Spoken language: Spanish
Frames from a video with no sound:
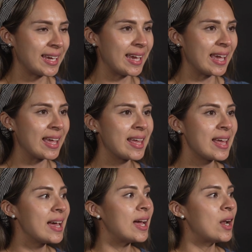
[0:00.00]
Eh,
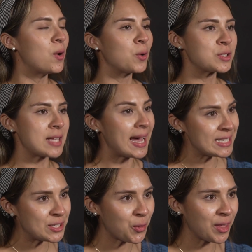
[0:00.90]
los
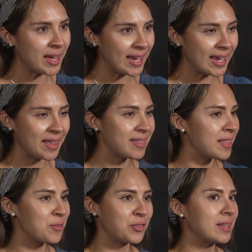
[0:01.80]
ISO de,
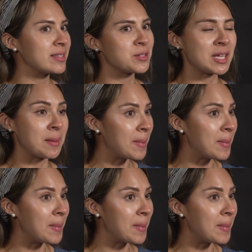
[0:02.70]
diferentes, no sé, de